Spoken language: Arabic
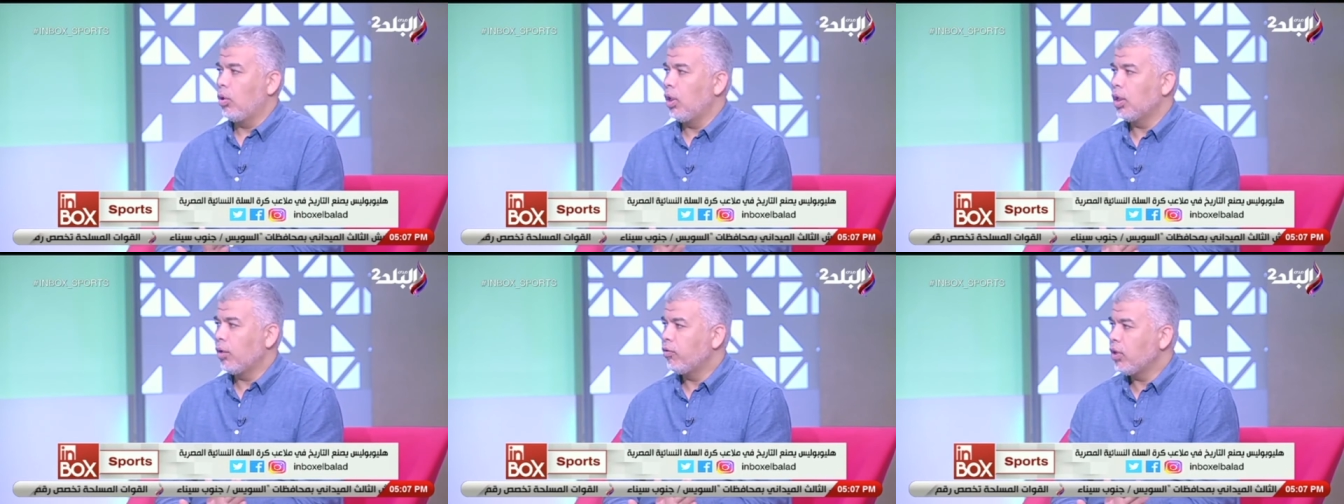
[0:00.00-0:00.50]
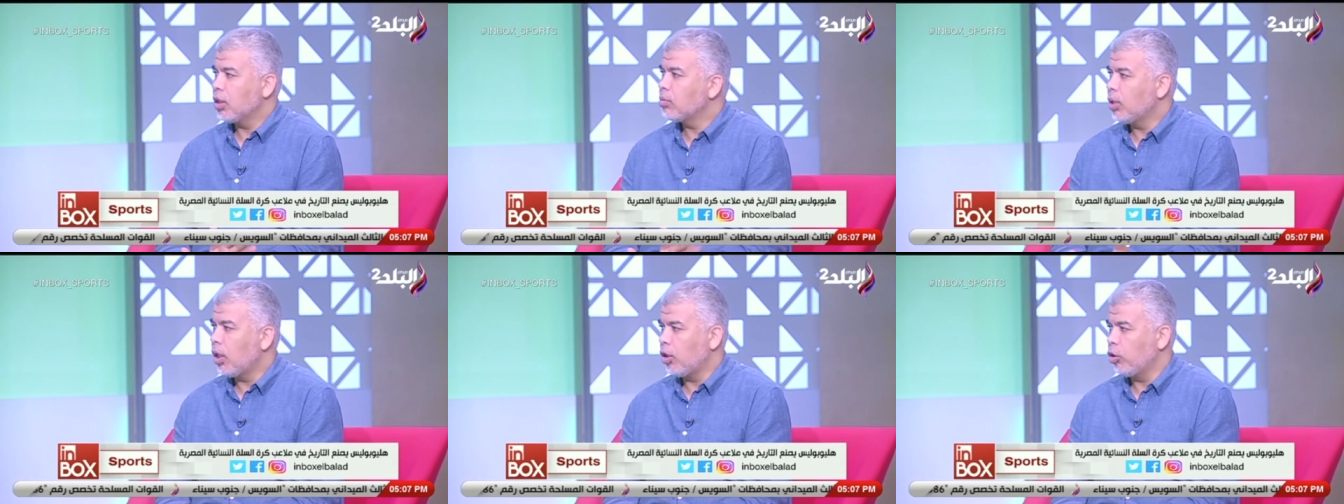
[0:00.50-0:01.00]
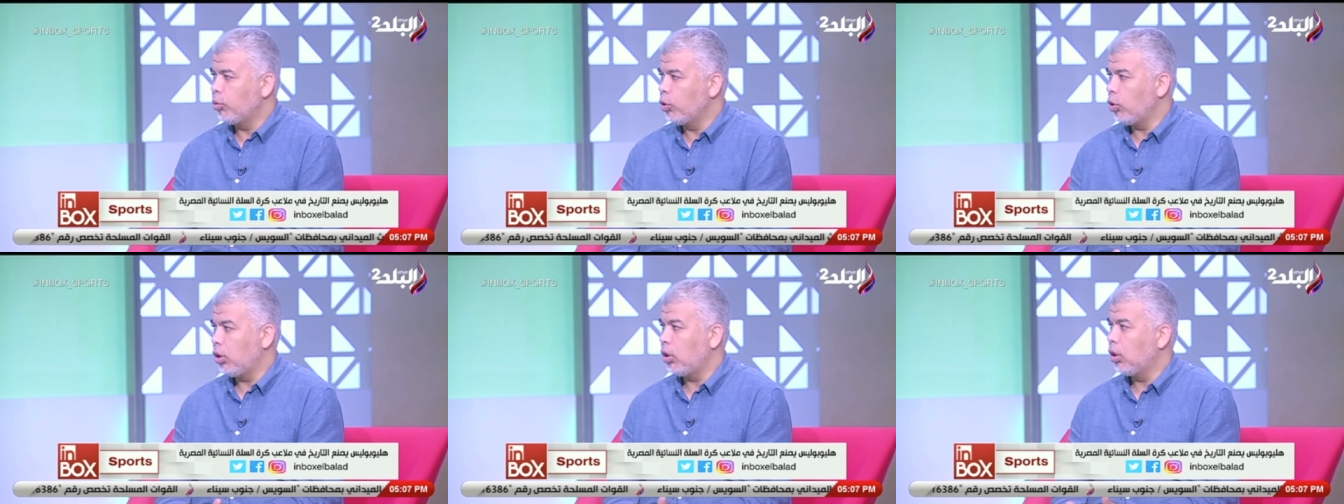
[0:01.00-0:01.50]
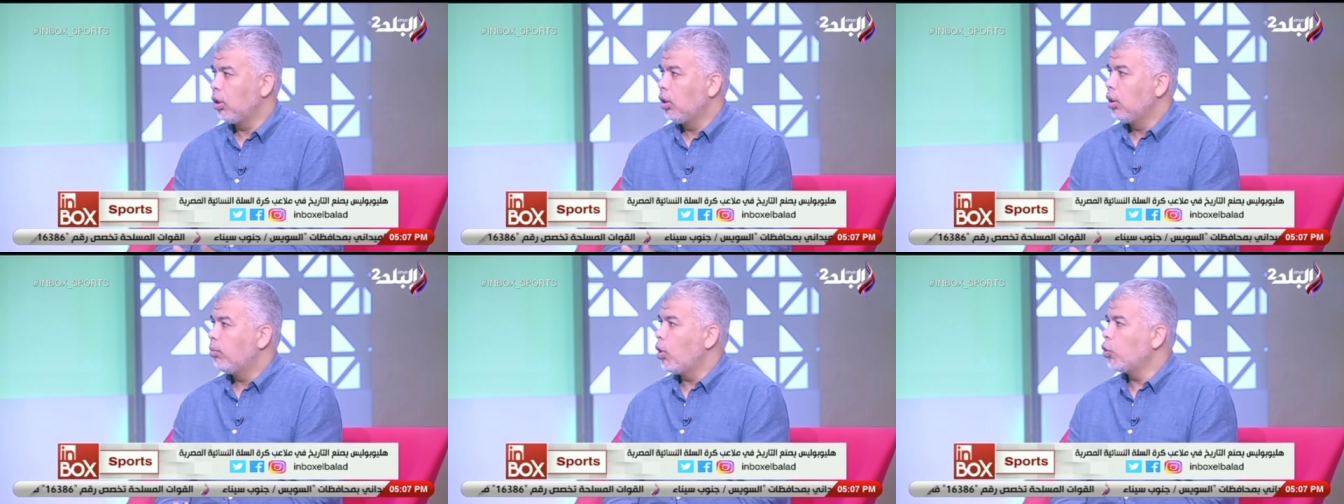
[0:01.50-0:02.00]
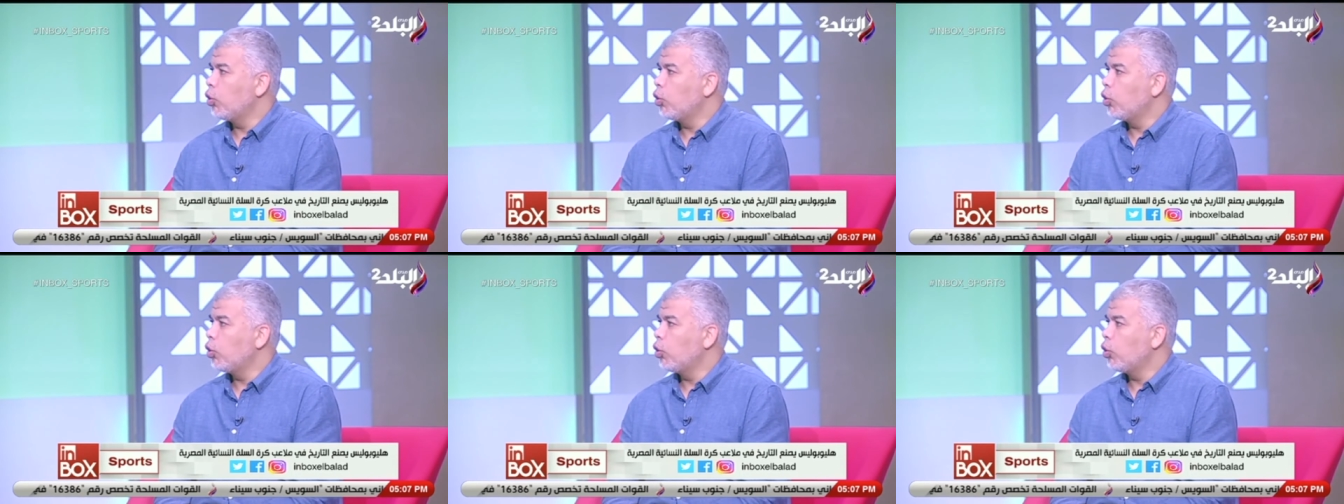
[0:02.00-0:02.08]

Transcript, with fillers: والله كان في ناس من الهاندبول اصل برضه يا